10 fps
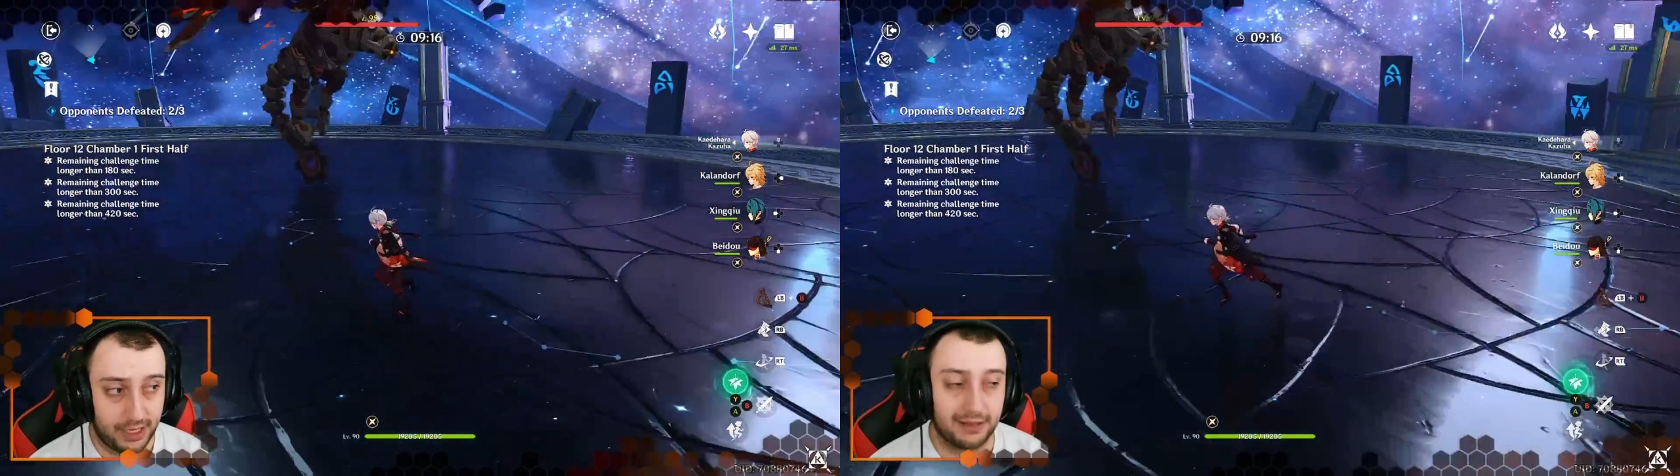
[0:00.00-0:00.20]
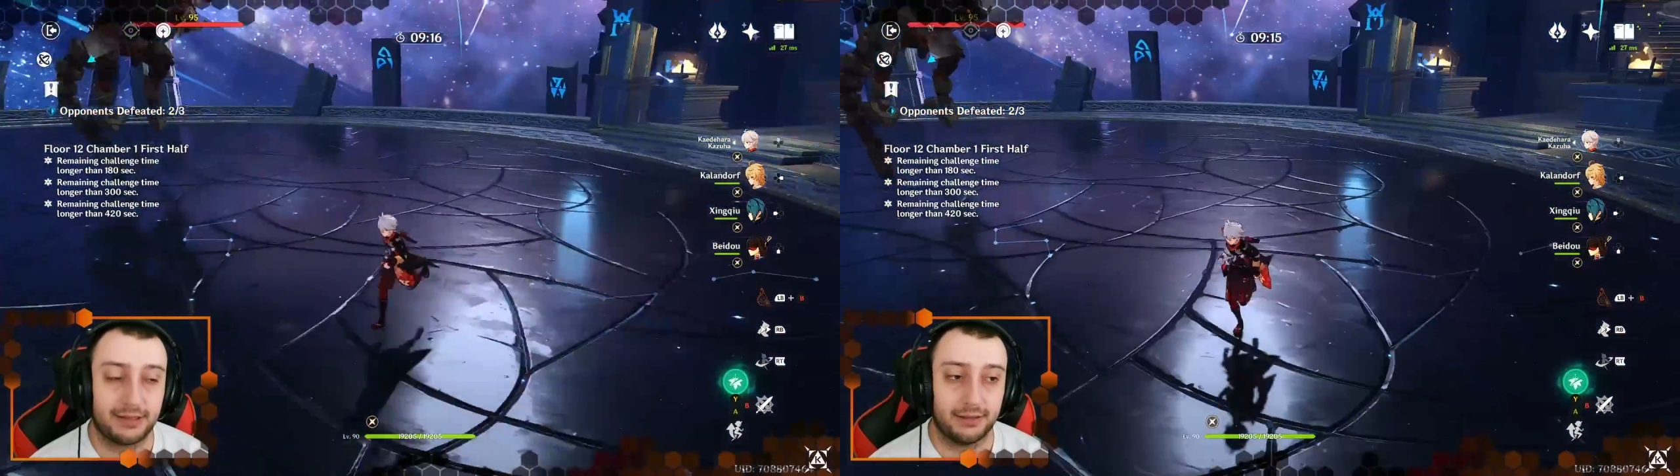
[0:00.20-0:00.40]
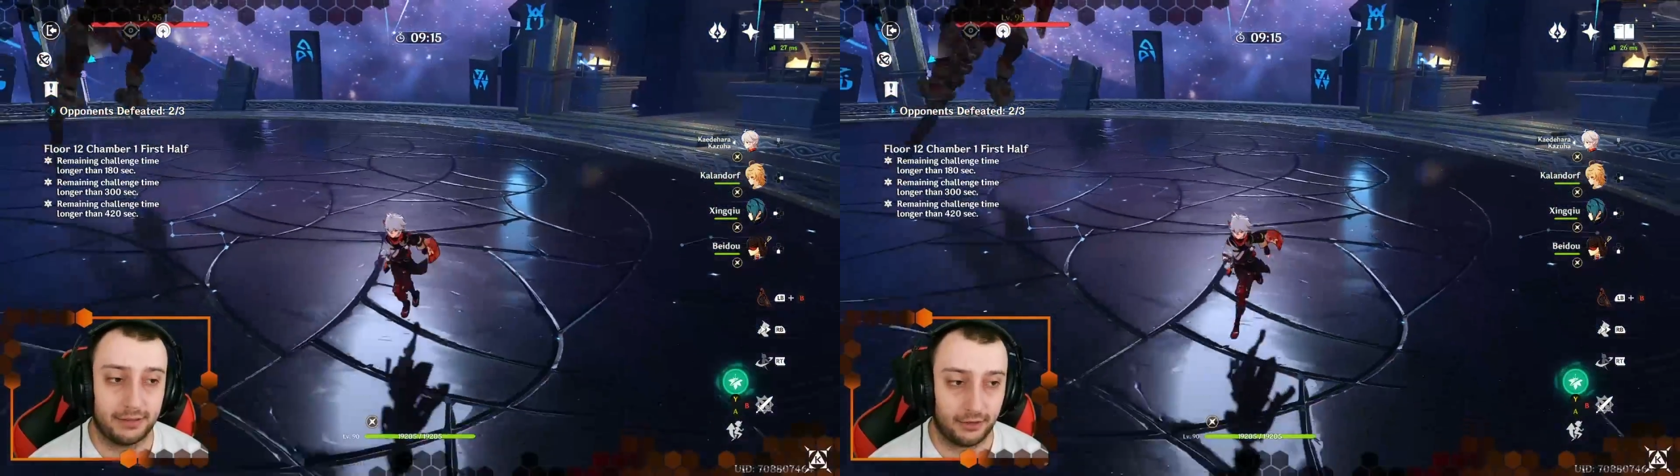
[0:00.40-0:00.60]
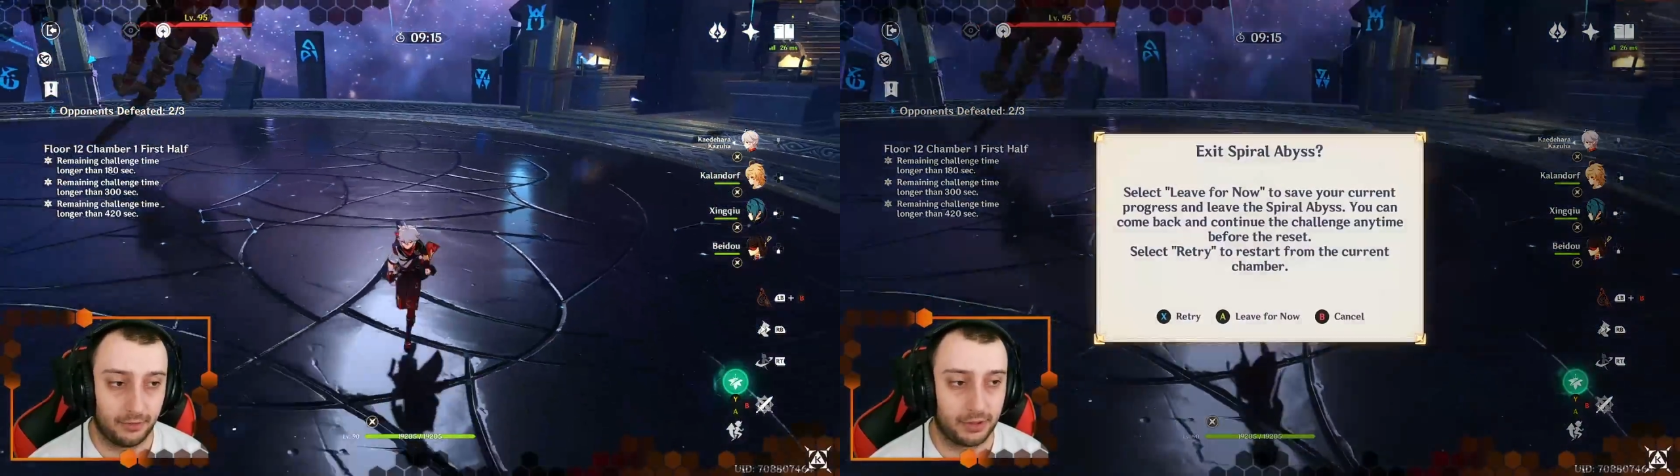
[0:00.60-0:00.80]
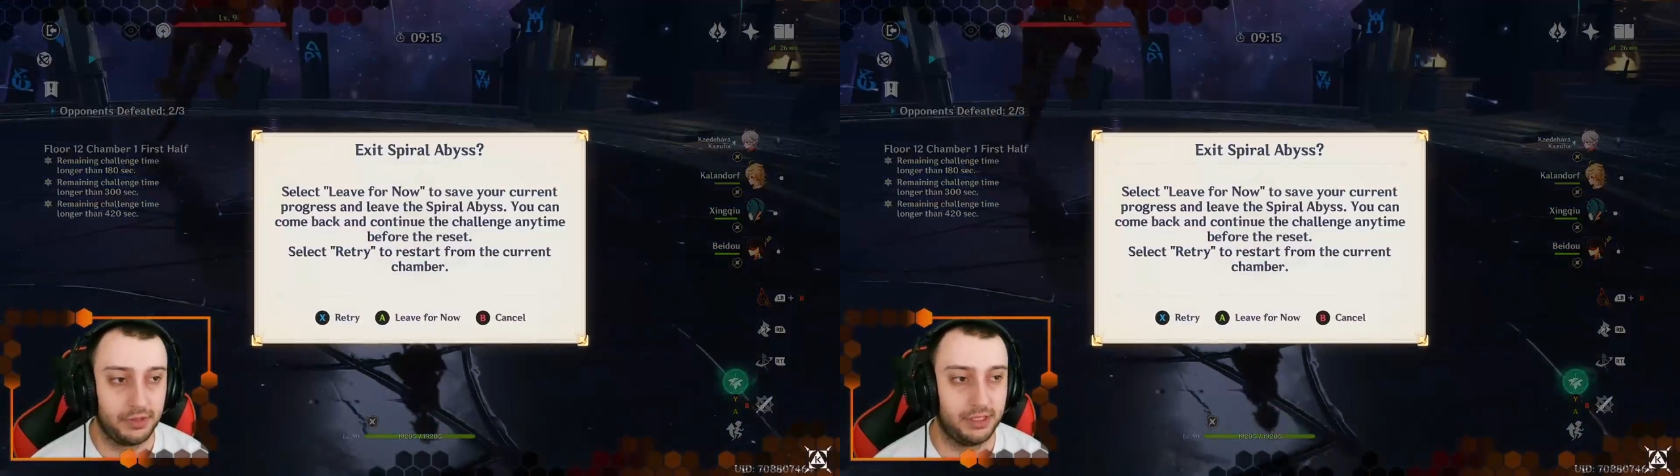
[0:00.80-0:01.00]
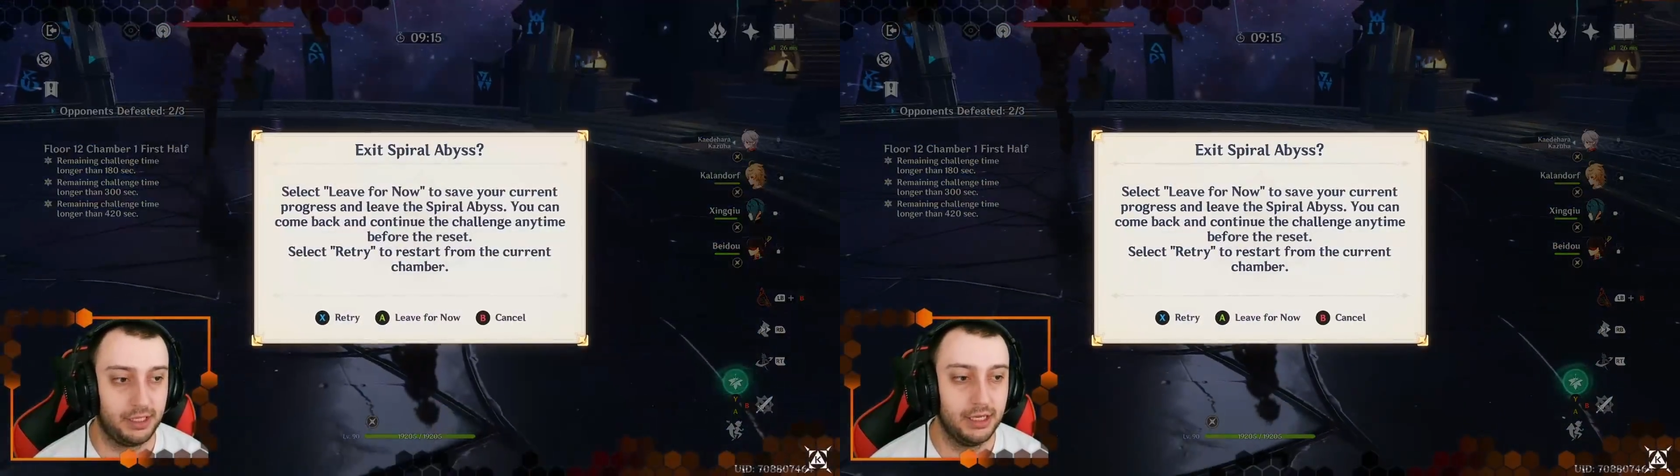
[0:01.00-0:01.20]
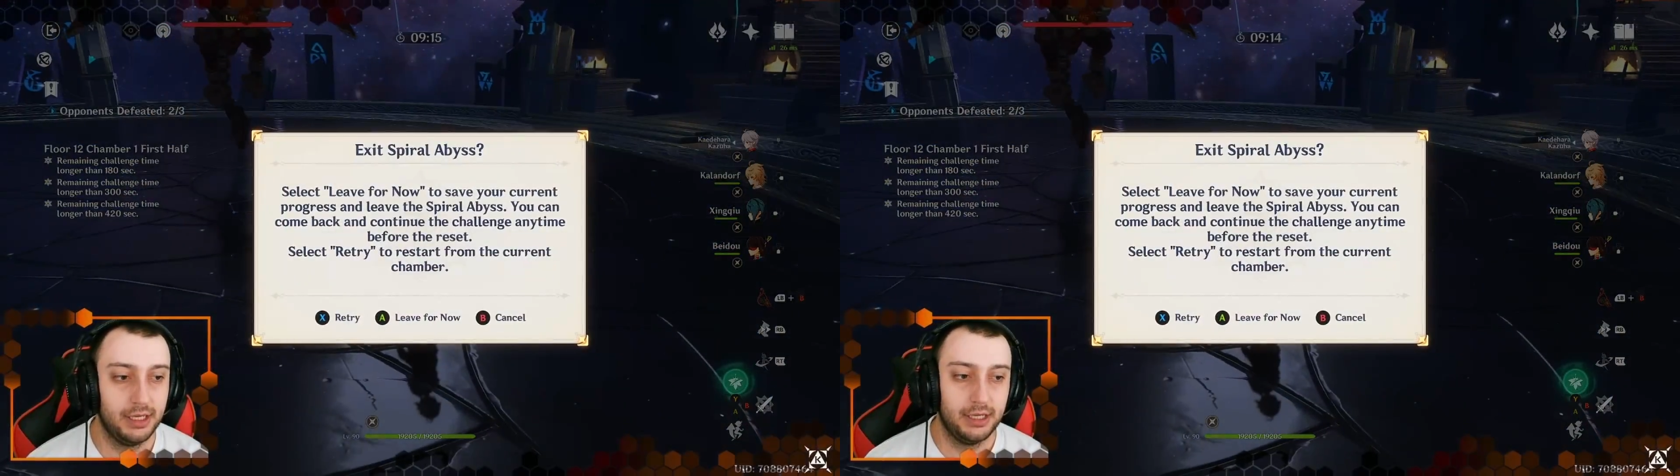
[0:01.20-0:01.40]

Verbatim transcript: È tanta roba, quindi